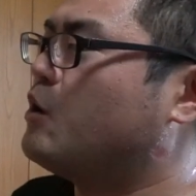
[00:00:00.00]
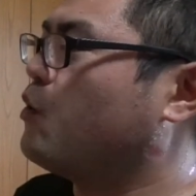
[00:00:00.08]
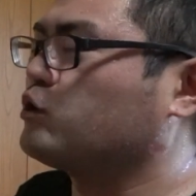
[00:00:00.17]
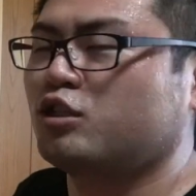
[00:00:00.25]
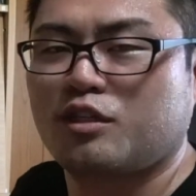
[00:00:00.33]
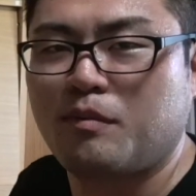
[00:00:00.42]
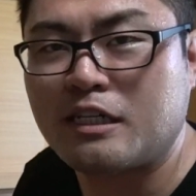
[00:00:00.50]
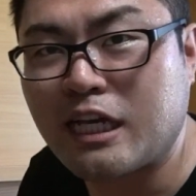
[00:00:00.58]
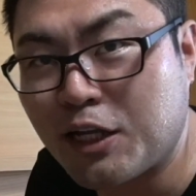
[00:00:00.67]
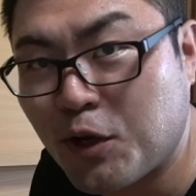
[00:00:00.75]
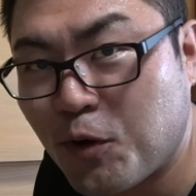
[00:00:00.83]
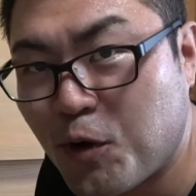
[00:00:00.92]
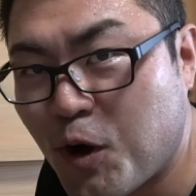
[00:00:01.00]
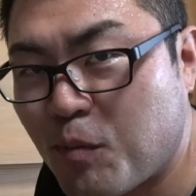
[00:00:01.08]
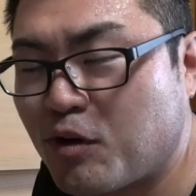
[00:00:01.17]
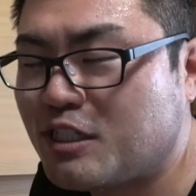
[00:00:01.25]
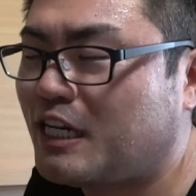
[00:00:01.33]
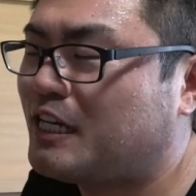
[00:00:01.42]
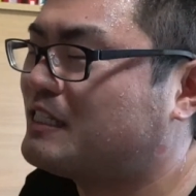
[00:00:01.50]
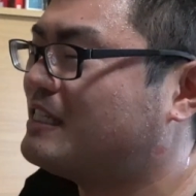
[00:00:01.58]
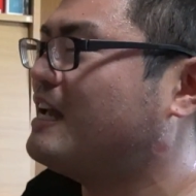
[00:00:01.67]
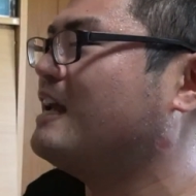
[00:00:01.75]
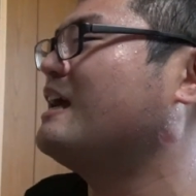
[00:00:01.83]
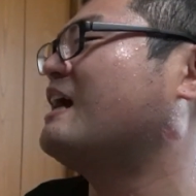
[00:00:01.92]
おすすめしたいと思う次第です
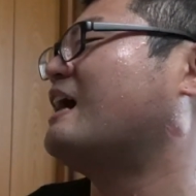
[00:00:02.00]
ね。